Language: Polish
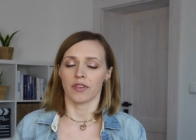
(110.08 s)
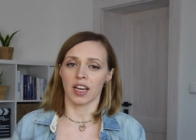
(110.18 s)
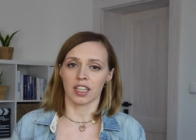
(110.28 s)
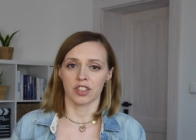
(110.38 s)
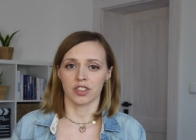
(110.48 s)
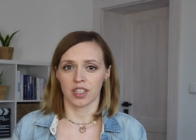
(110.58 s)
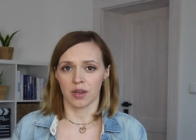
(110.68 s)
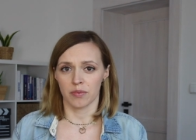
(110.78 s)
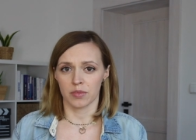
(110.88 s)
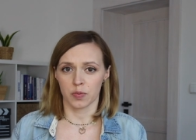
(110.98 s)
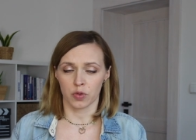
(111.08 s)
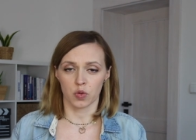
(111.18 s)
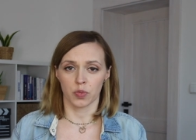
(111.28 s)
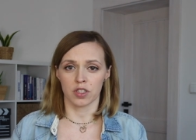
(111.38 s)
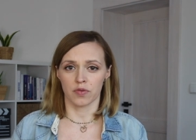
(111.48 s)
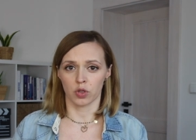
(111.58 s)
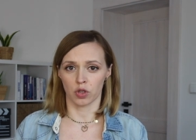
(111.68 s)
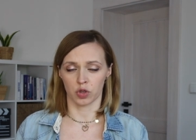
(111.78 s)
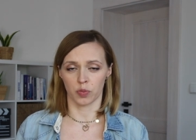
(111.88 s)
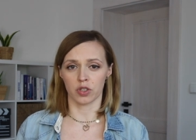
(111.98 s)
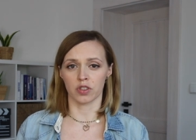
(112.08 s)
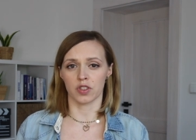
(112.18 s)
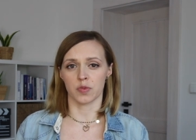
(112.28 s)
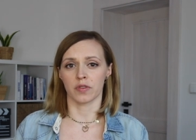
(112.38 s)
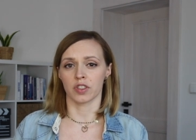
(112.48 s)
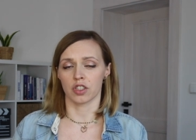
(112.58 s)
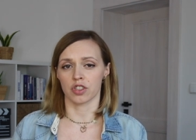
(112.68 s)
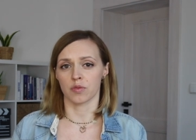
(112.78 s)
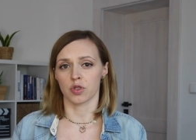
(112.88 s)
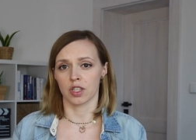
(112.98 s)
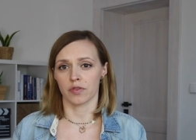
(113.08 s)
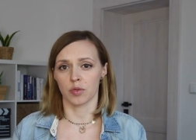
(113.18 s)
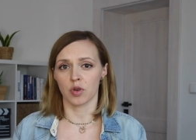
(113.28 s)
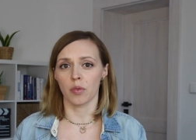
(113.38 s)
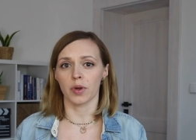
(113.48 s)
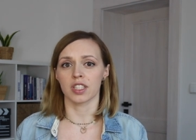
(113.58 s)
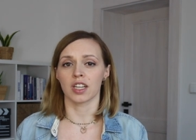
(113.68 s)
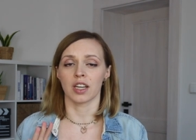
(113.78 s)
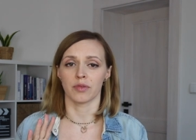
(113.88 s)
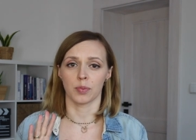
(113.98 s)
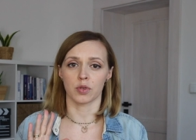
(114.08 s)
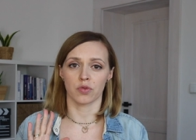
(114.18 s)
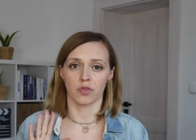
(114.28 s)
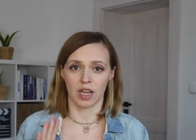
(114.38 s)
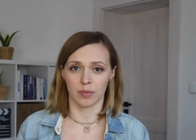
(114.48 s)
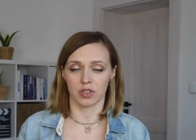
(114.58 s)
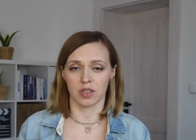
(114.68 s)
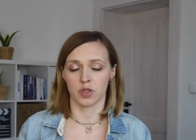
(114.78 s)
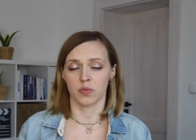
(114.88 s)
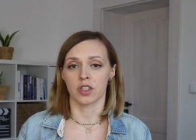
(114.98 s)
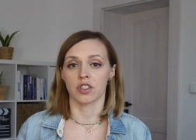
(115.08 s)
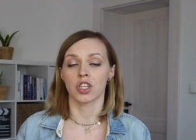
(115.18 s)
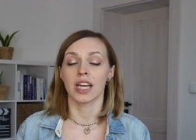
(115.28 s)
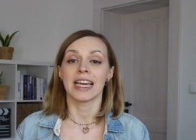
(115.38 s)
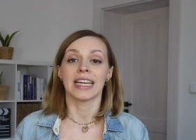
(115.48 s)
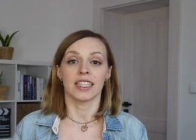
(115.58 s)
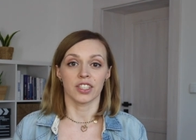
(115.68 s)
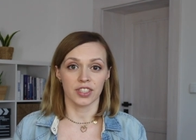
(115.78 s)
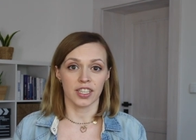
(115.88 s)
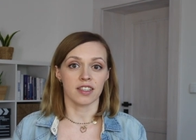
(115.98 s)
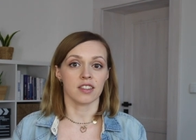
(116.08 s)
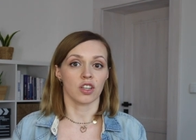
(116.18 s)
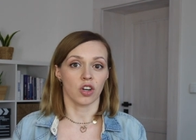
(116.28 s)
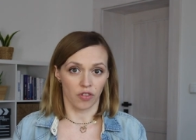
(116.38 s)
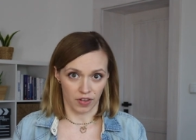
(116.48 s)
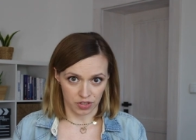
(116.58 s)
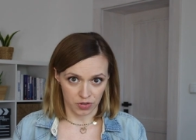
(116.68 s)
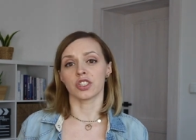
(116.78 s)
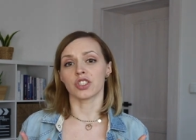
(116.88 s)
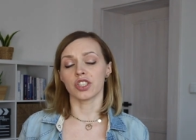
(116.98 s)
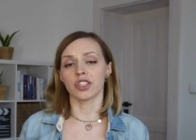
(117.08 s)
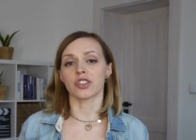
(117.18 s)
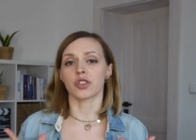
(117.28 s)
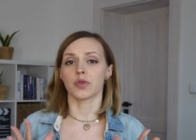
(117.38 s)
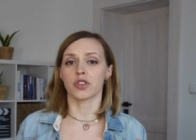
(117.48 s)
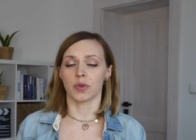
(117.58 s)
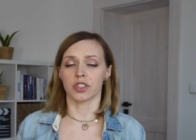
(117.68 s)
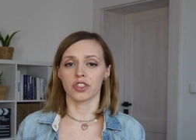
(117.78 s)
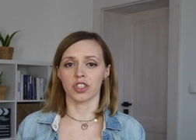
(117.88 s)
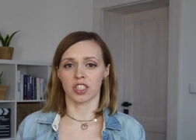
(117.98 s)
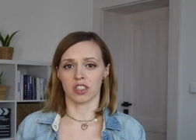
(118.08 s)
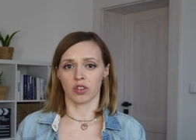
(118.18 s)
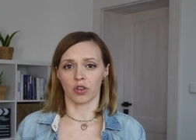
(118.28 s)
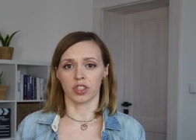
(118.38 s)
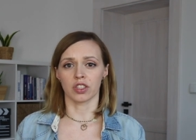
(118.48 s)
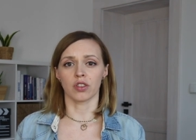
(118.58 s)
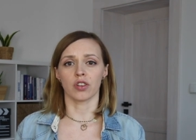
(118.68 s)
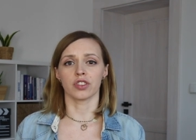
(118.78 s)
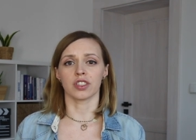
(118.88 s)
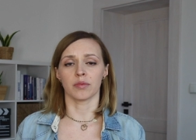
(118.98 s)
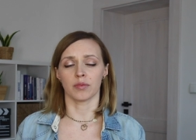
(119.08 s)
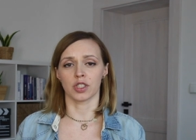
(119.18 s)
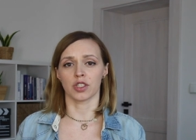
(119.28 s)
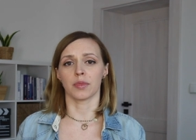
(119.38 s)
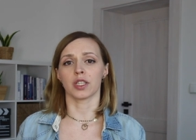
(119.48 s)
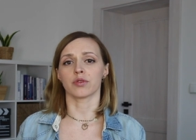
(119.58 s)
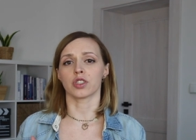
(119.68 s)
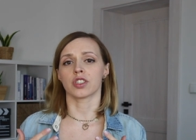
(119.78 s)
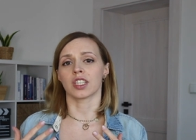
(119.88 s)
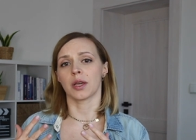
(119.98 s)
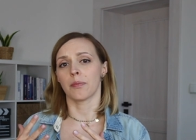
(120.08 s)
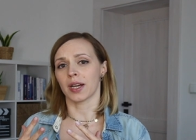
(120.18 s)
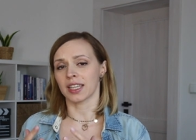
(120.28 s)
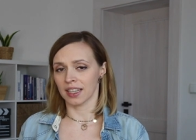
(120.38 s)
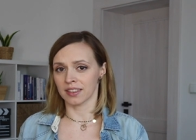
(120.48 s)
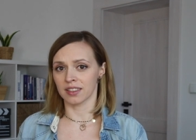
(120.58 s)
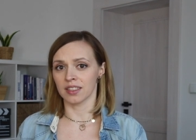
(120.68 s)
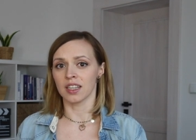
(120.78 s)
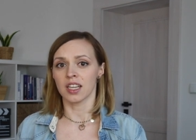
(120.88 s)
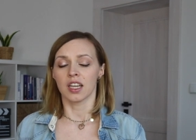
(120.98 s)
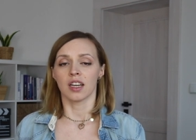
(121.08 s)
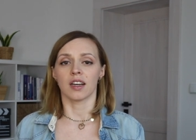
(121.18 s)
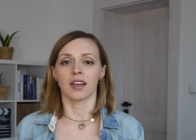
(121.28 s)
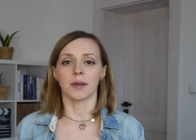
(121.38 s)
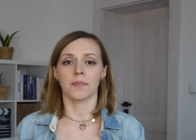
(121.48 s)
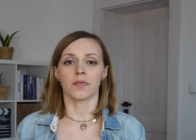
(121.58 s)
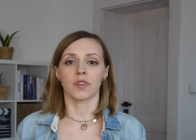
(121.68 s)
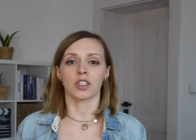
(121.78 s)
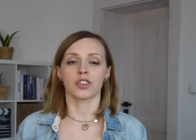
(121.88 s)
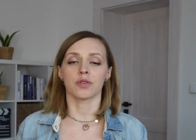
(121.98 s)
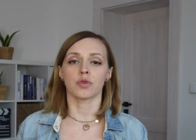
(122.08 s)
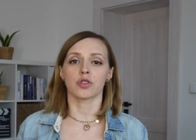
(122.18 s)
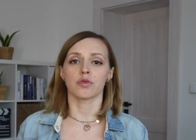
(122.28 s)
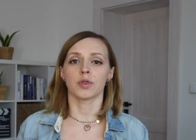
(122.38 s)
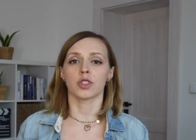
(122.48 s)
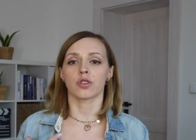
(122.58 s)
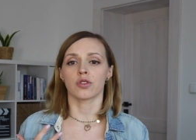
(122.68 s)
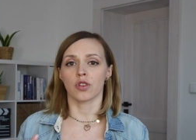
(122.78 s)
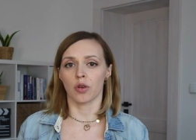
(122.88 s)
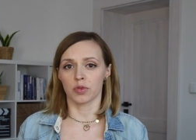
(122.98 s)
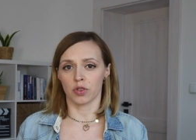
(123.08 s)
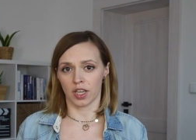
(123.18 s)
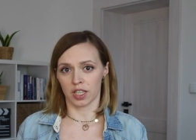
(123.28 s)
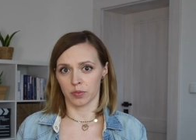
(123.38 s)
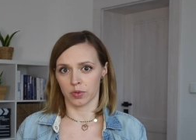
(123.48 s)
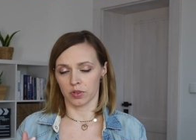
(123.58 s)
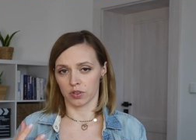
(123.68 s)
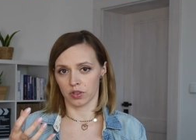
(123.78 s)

w jakiś tam sposób jest wodoodporny, więc pewnie też się można w nim kąpać, ale ja po prostu wolałam go zabezpieczyć i nie ryzykować. Jeżeli sobie zobaczycie na stronie, to oni tam mają też takie pakiety, gdzie możemy mieć osobno jakby